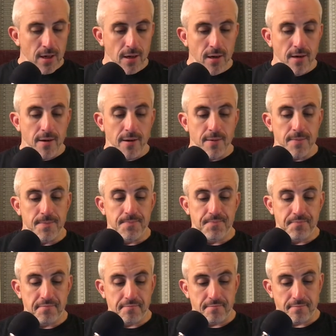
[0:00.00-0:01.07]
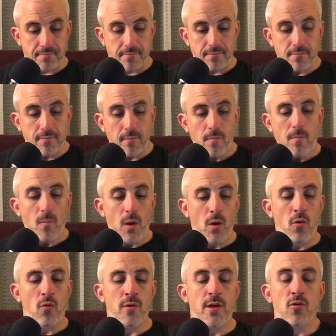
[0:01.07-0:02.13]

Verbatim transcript: Euh, on